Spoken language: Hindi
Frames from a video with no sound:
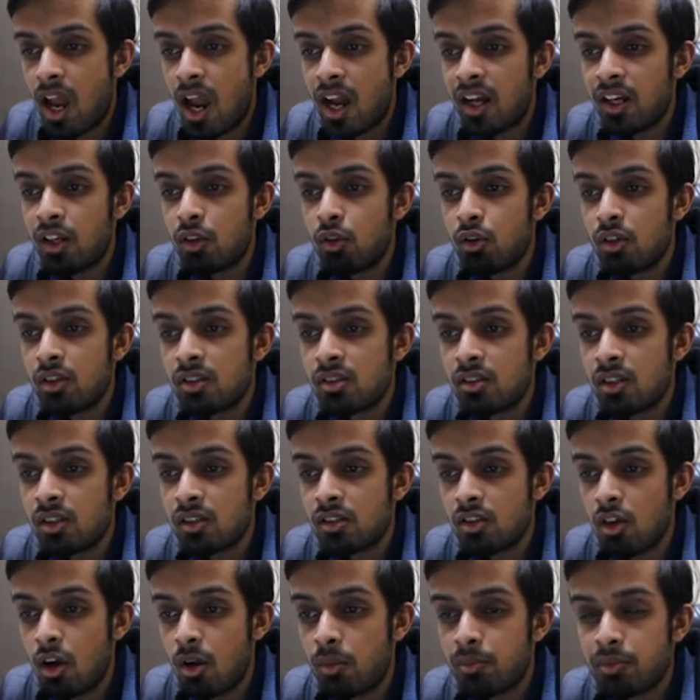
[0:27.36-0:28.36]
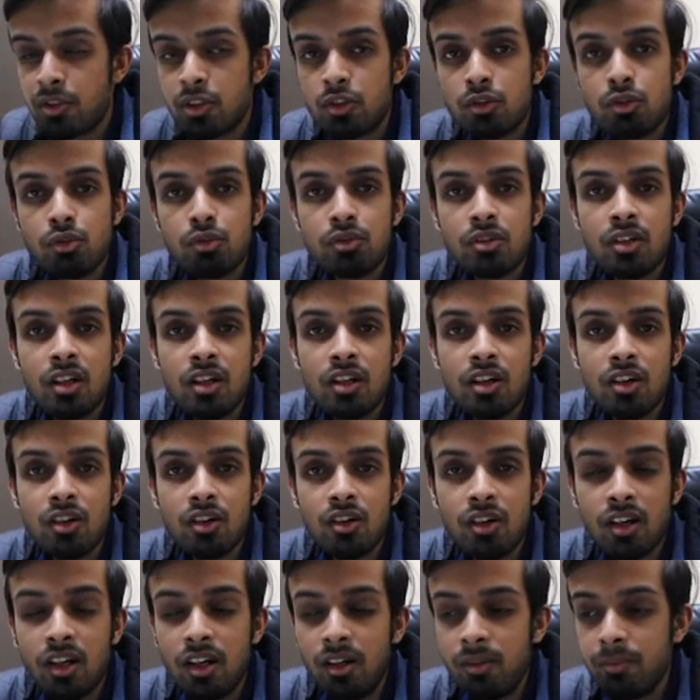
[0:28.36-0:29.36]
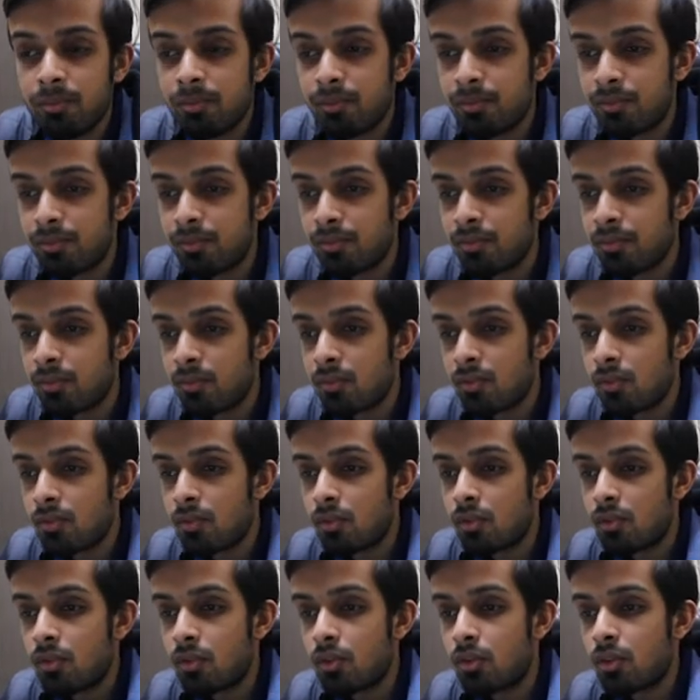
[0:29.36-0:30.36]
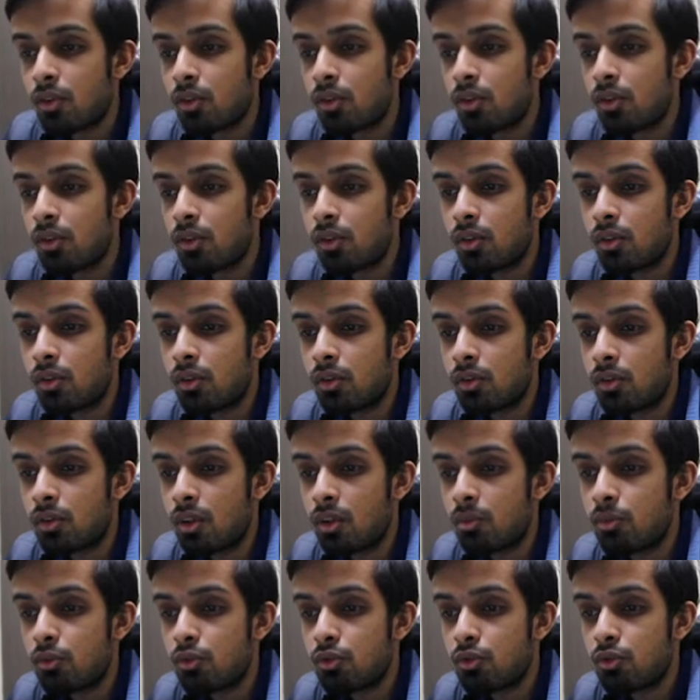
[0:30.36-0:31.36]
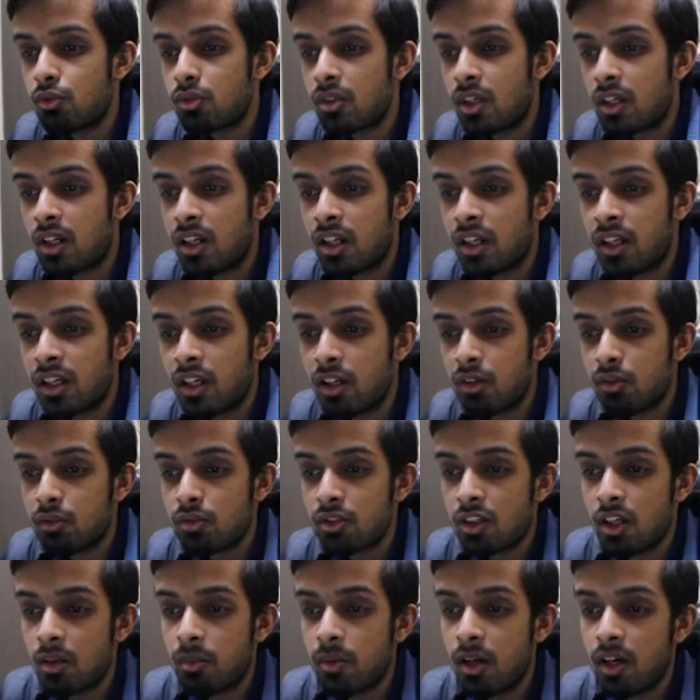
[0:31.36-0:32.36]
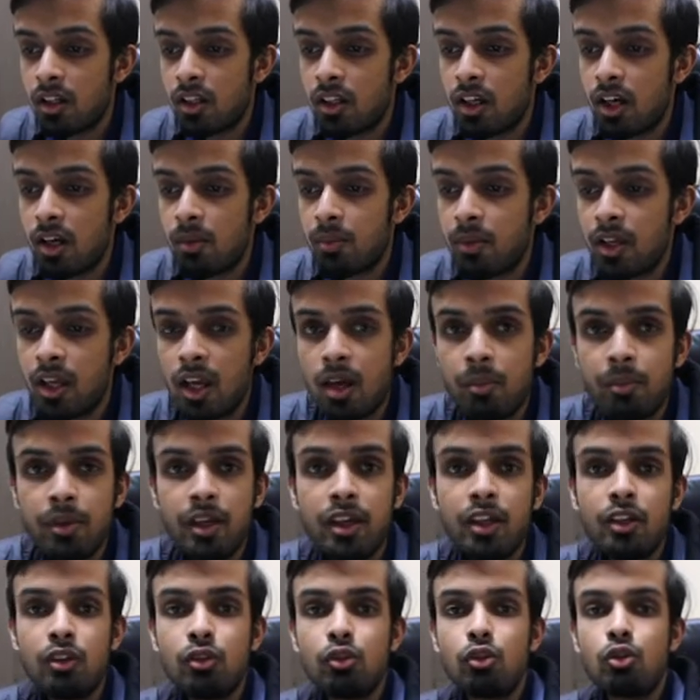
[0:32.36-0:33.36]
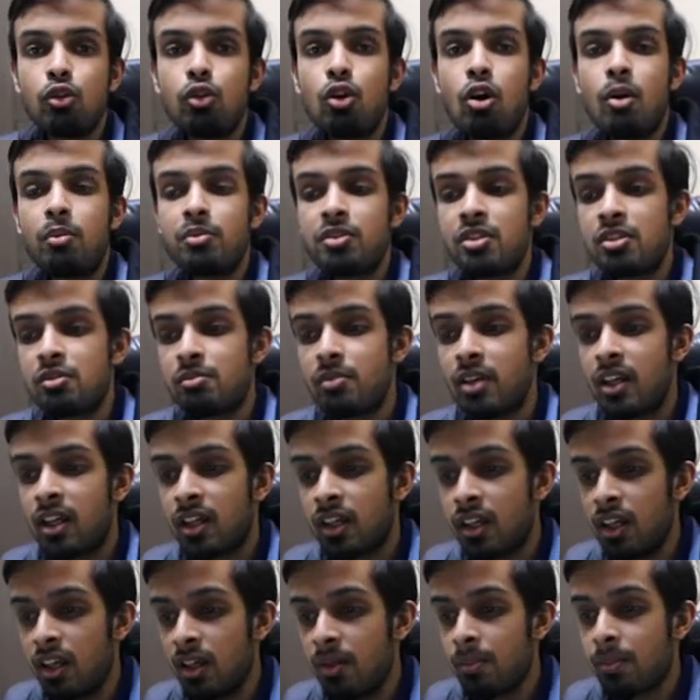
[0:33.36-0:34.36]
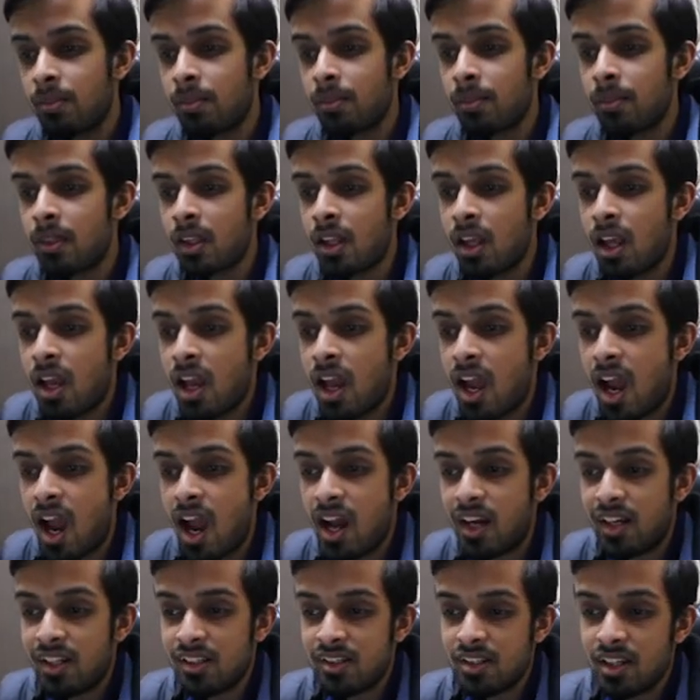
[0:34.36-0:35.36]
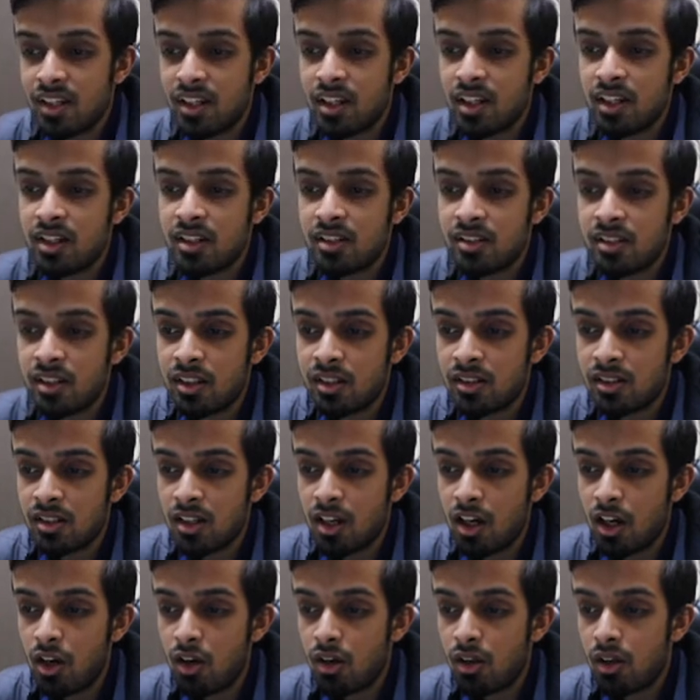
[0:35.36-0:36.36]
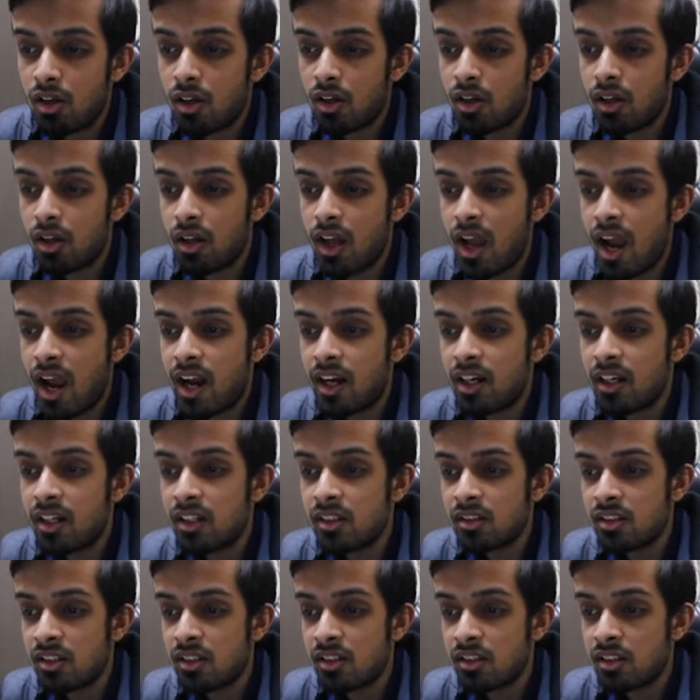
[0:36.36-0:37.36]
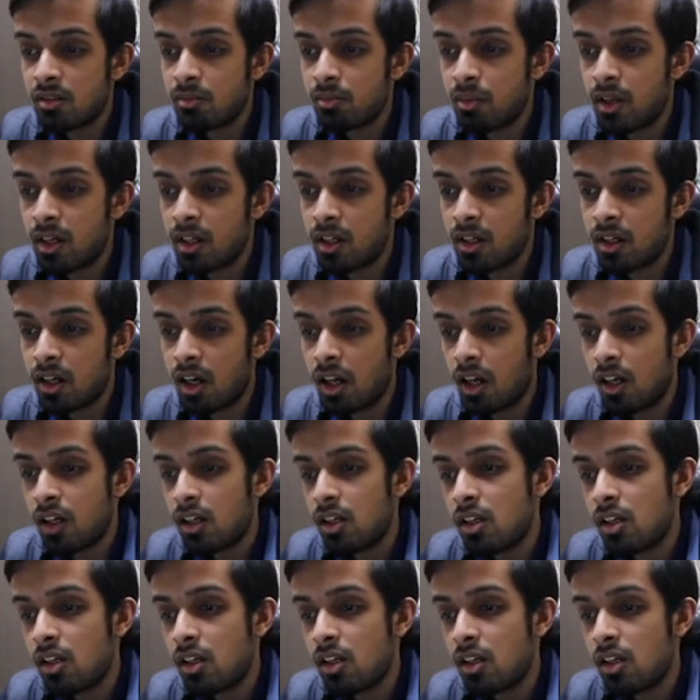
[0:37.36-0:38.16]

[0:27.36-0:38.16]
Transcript: एड न्यू लिस्टिंग्स का ऑप्शन चूज़ करना होगा तो हम वो चूज़ कर लेंगे उसके बाद हमें यहाँ पर दो ऑप्शन मिलेंगे एड ए सिंगल लिस्टिंग्स का और और एड लिस्टिंग्स इन बल्क का